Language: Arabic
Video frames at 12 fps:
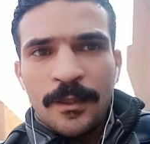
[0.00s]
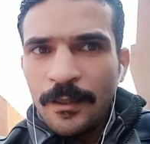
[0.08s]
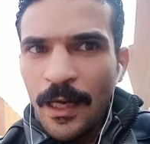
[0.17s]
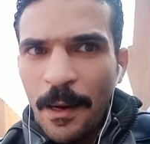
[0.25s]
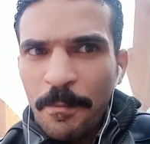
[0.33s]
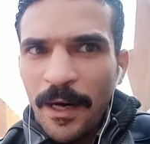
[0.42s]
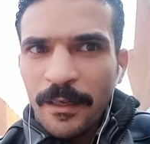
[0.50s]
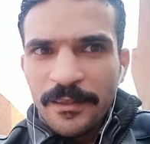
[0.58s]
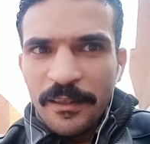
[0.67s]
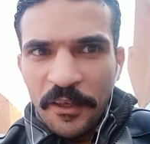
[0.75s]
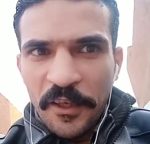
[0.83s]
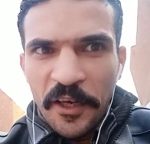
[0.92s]
يا عم
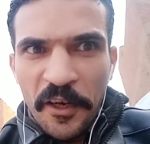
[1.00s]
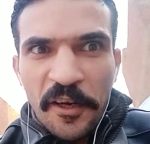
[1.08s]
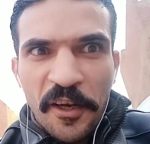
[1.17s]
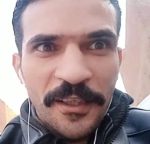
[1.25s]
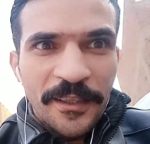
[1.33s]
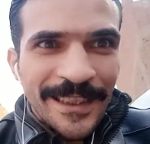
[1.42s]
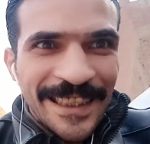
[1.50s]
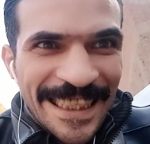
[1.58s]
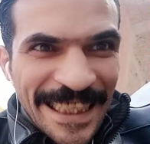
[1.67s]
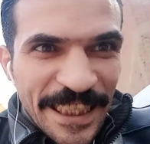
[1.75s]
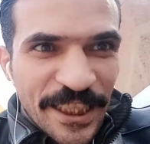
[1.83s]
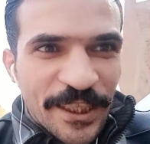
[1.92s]
قصدك ايه
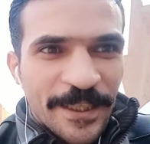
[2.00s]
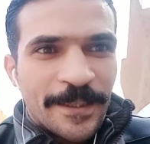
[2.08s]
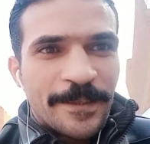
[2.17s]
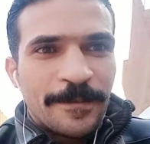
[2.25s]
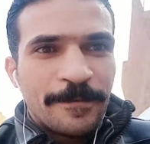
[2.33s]
انجز